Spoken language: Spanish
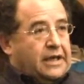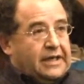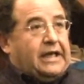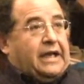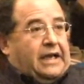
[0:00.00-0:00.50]

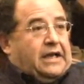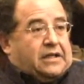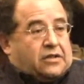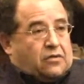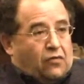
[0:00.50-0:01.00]
eh, eh,
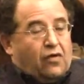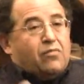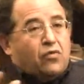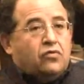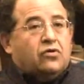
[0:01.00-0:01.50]
todo
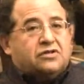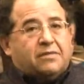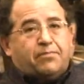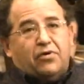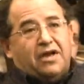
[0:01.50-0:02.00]
el mundo
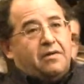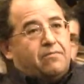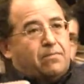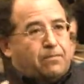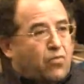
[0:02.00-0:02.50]
se pone
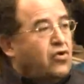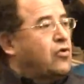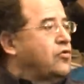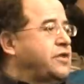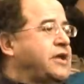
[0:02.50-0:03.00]

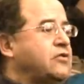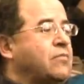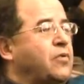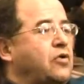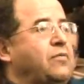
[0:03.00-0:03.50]
muy
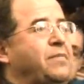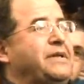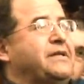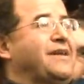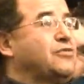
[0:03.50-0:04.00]
contento porque
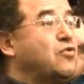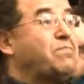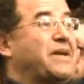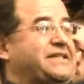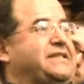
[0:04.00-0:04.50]
obviamente tenemos
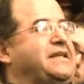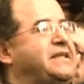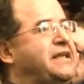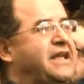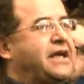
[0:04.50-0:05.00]
un
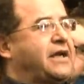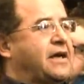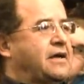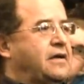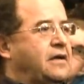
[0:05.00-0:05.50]
presidente
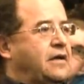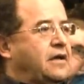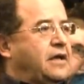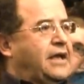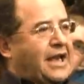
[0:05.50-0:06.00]
indígena
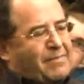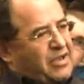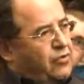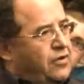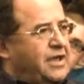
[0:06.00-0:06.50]
y la
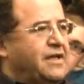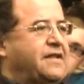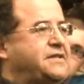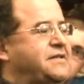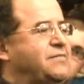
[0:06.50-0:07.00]
mayoría
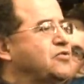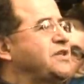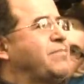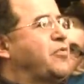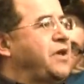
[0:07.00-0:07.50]

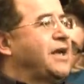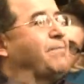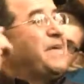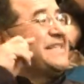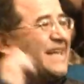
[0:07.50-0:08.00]
decidimos apoyar
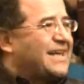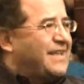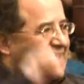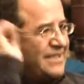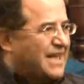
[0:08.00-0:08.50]
a pesar
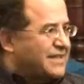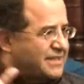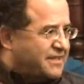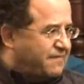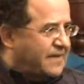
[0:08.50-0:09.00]
de las
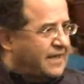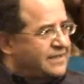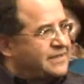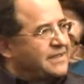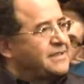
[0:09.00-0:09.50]
grandes
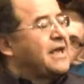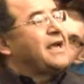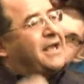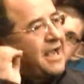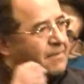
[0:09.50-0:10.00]
diferencias
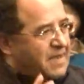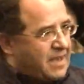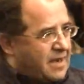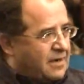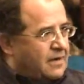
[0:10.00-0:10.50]
que
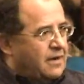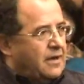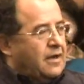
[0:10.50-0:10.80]
habían.